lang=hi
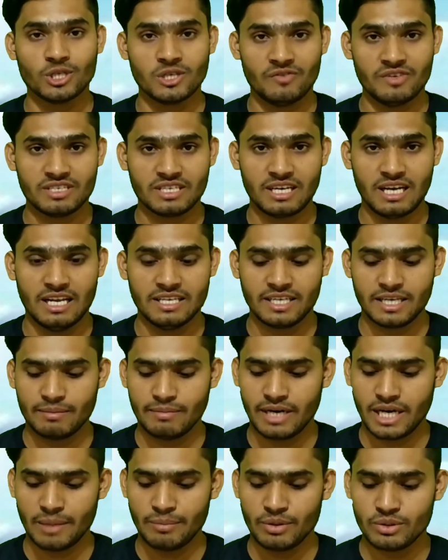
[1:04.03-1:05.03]
बॉक्स ऑफिस कलेक्शन के
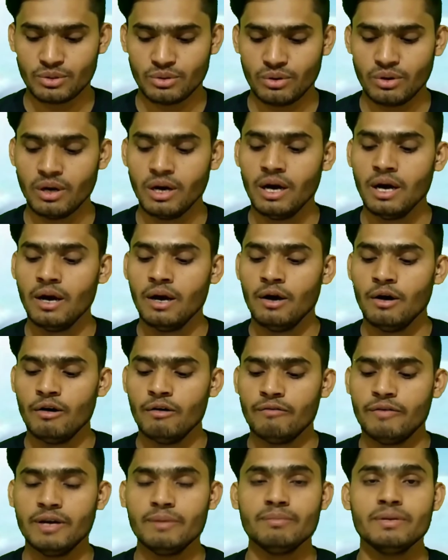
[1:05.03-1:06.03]
बारे में तो
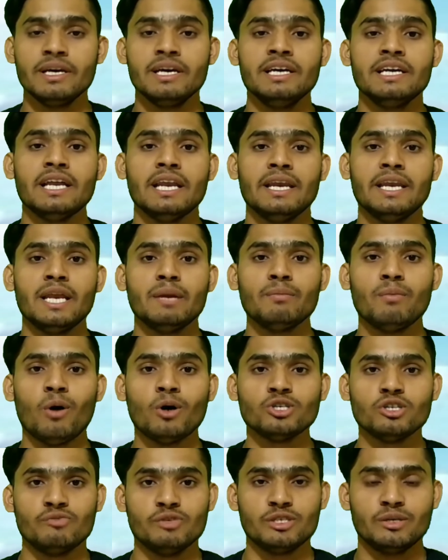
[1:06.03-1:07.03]
फिल्म ने इंडियन
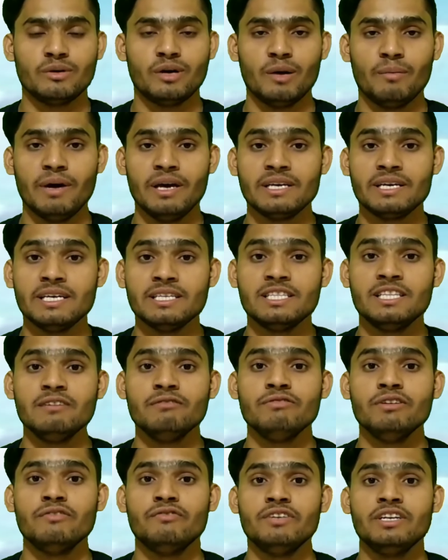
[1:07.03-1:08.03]
बॉक्स ऑफिस में कमाई की थी
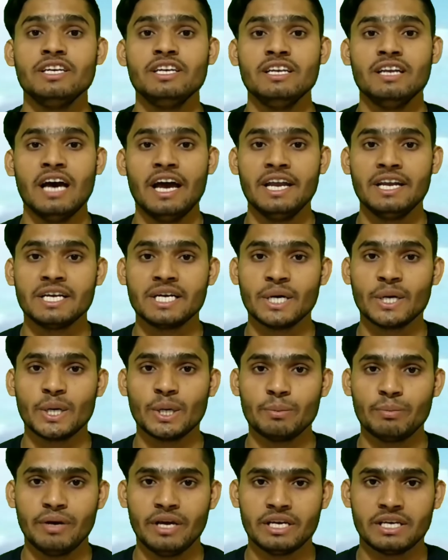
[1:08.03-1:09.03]
फिफ्टी नाइन करोड़
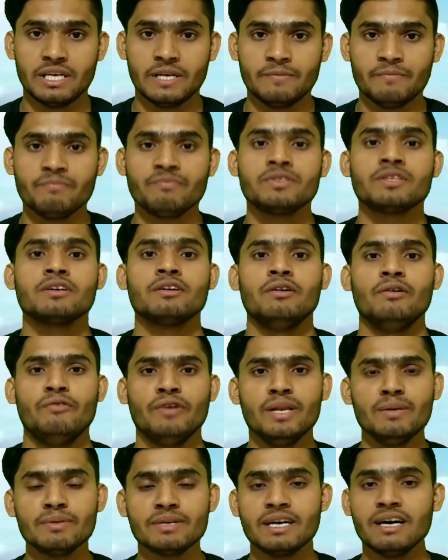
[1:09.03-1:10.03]
रुपये की
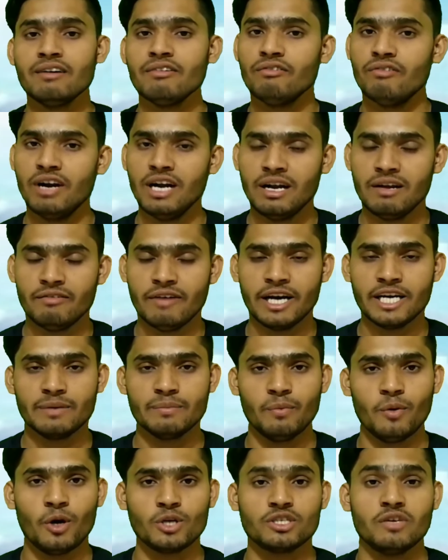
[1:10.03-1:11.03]
फिल्म का वर्ल्ड
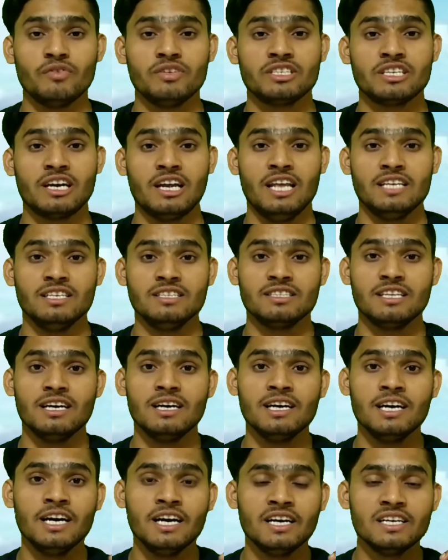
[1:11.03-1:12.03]
वाइड बॉक्स ऑफिस कलेक्शन
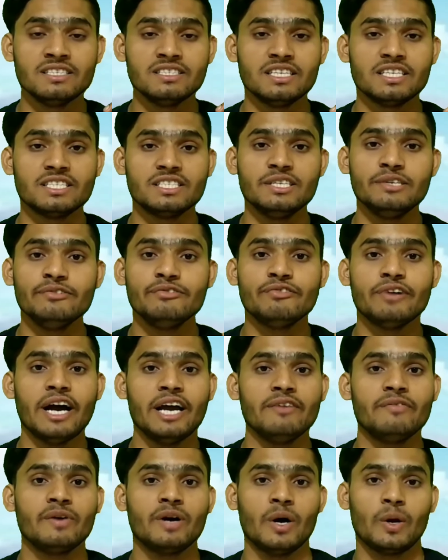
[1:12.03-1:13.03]
था सिक्सटी
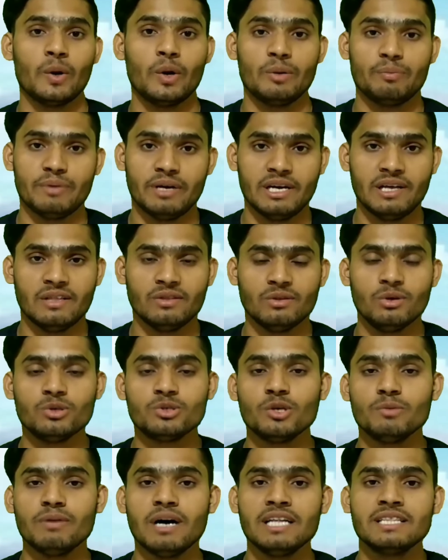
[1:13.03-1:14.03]
फाइव करोड़ रुपये
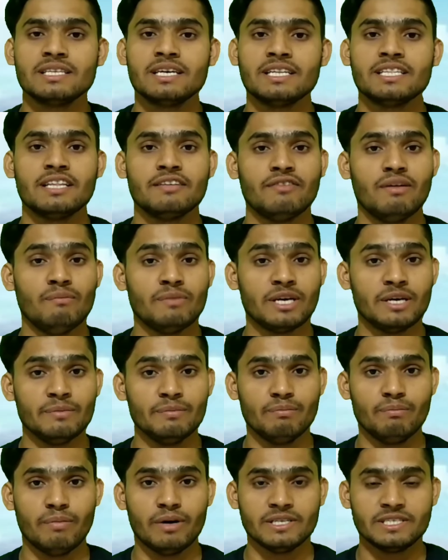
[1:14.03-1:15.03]
दोस्तों बात करते हैं फिल्म के
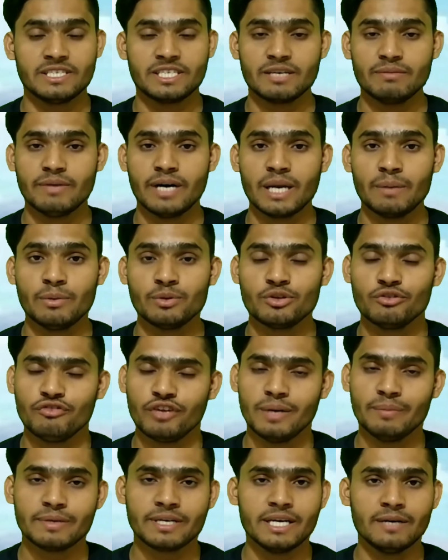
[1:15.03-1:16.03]
बजट के बारे में तो
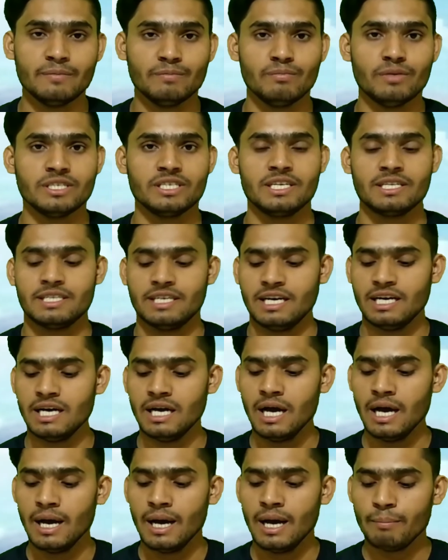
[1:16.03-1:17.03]
फिल्म का बजट था
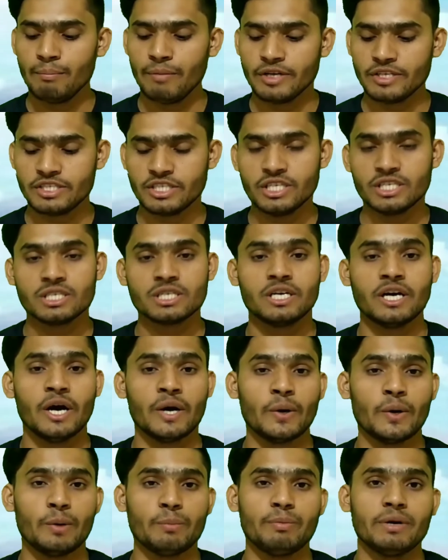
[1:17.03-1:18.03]
पच्चीस
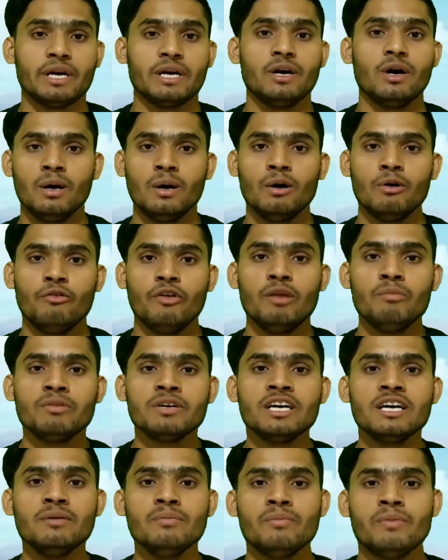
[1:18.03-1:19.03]
करोड़ रुपये फिल्म
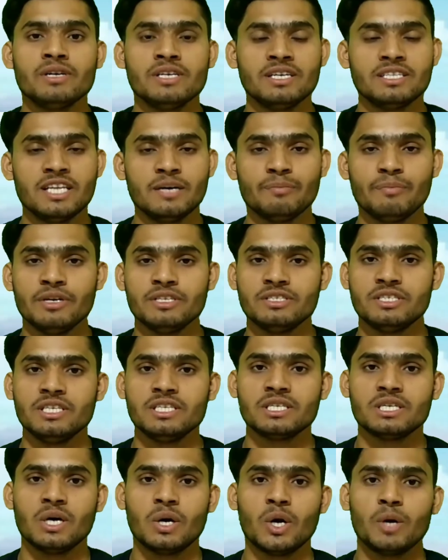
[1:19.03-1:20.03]
का बजट था
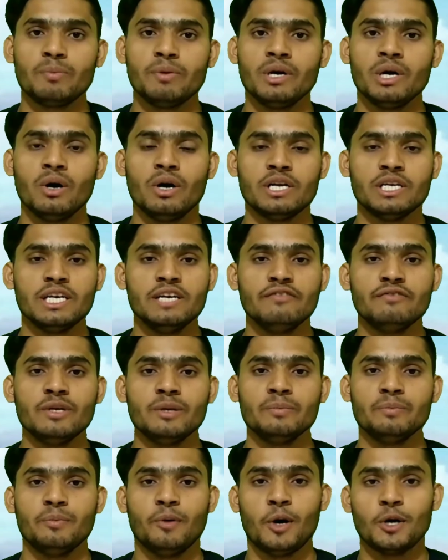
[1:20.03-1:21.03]
पच्चीस करोड़ रुपये और ये
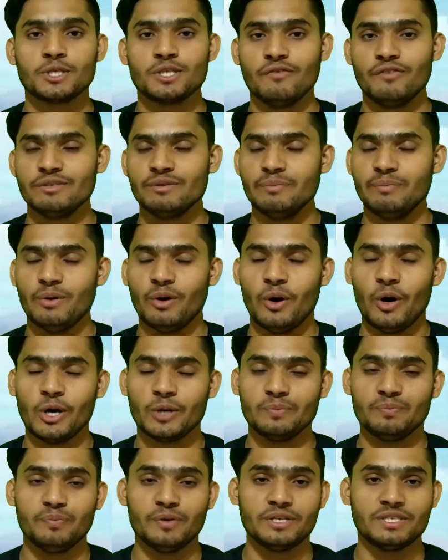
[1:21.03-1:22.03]
फिल्म बॉक्स ऑफिस से
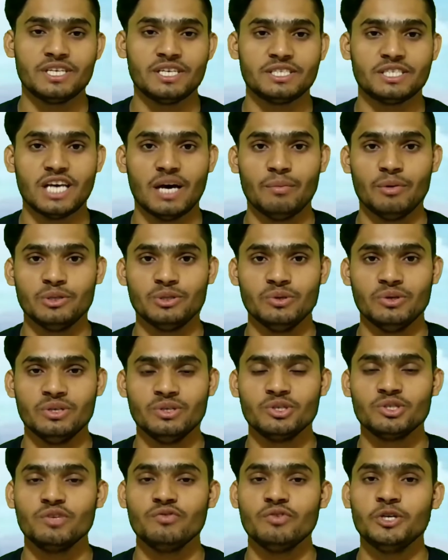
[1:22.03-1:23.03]
ब्लॉक बस्टर साबित हुई
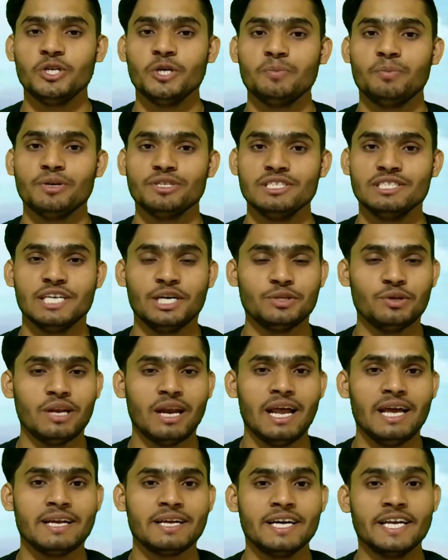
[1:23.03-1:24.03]
दोस्तों वीडियो पसंद आए तो
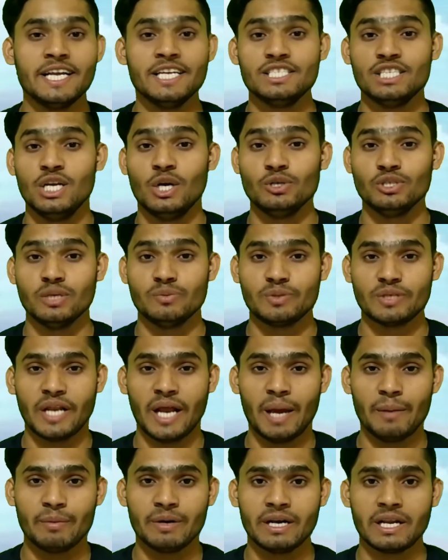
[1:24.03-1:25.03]
लाइक करें चैनल को
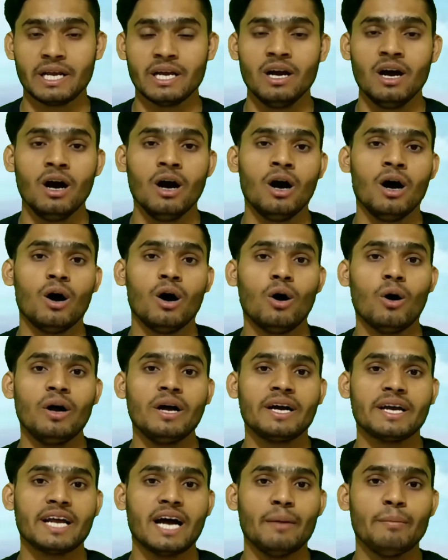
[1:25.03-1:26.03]
सब्सक्राइब करें और
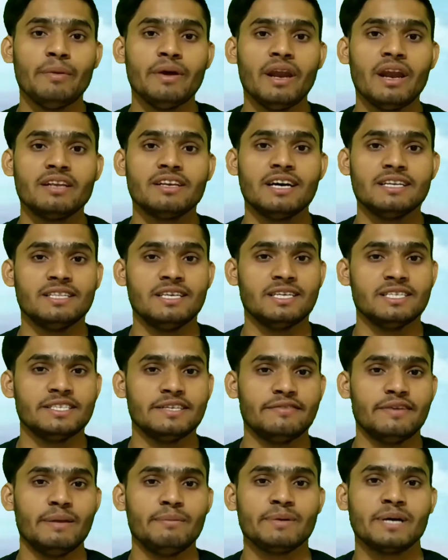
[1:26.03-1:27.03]
अगर आप भी आना चाहते हैं
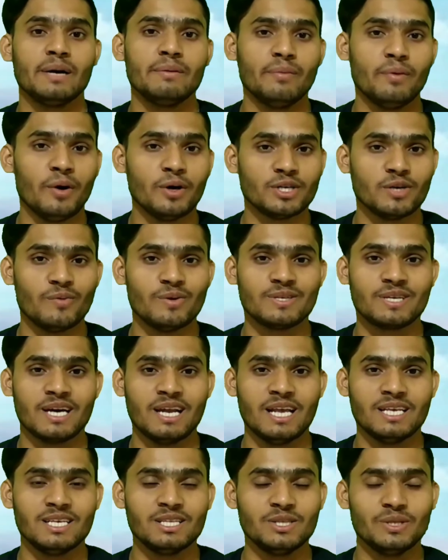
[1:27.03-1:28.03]
किसी फिल्म का बॉक्स ऑफिस
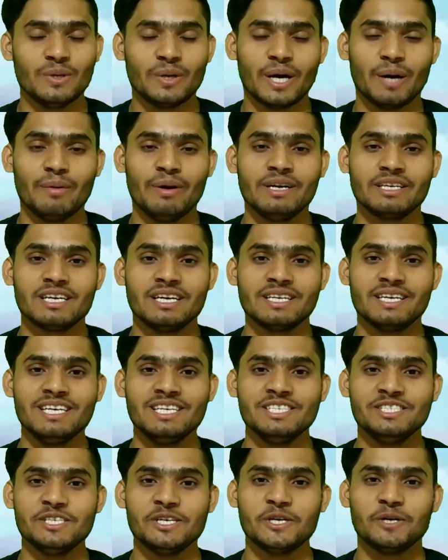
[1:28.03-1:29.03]
कलेक्शन तो कमेंट करके
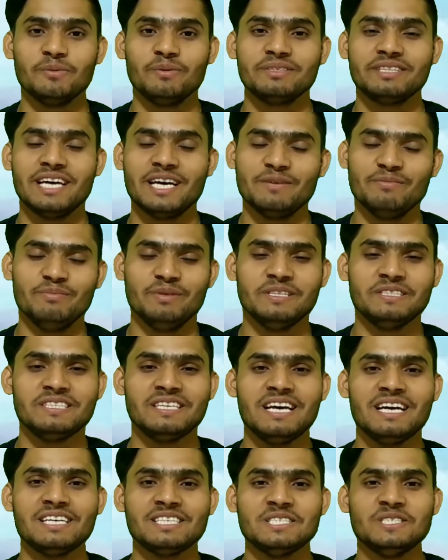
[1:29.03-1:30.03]
ज़रूर बताएं
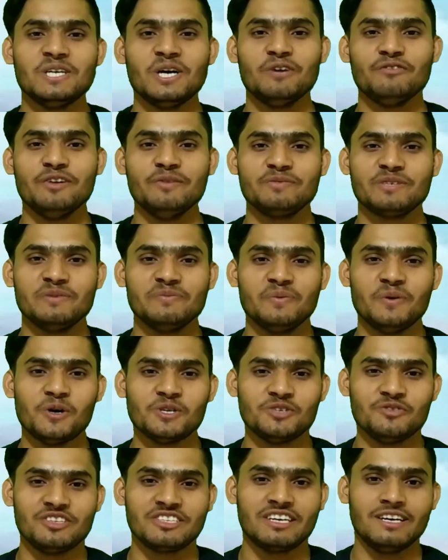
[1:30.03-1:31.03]
मिलते हैं किसी और फिल्म के
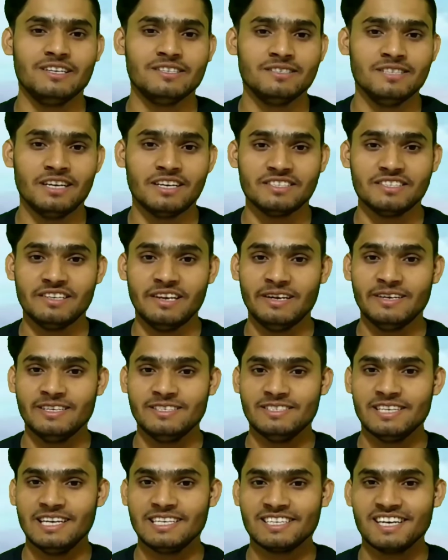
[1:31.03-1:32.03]
बॉक्स ऑफिस कलेक्शन या किसी
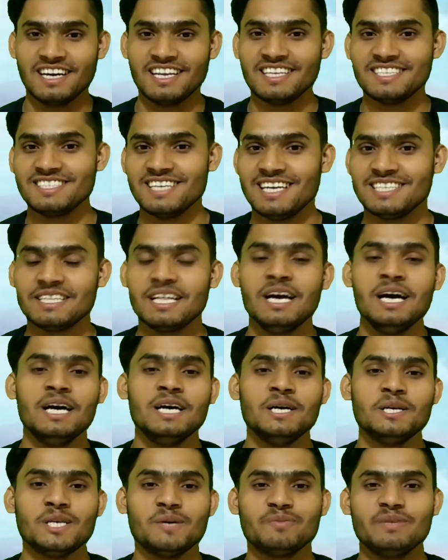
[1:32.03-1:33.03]
लेटेस्ट जानकारी के साथ
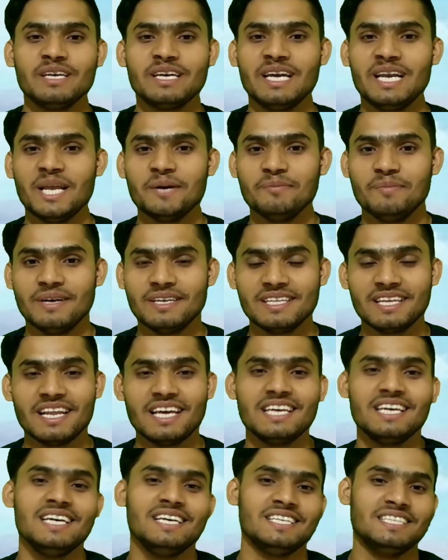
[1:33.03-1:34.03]
जब तक के लिए बने
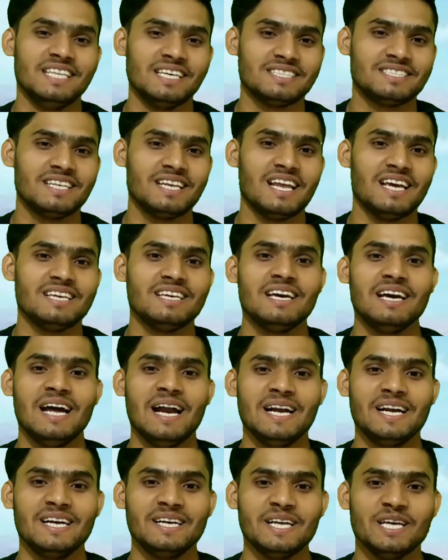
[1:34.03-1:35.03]
रहिए देखते रहिए
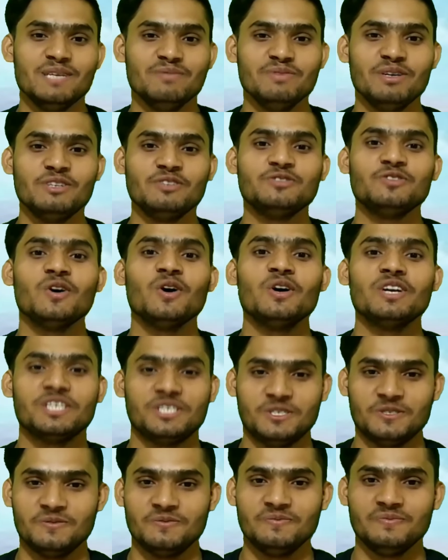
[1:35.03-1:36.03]
एंटरटेनमेंट फॉर
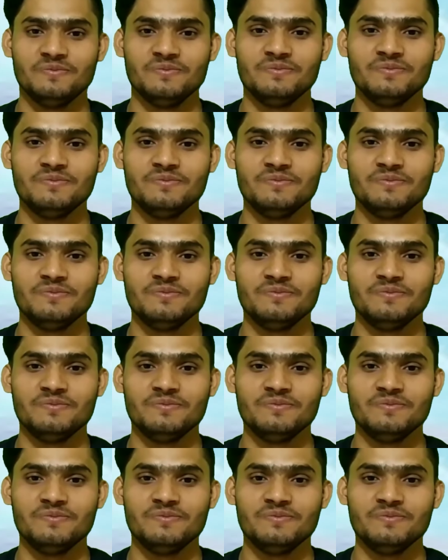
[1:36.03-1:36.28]
यू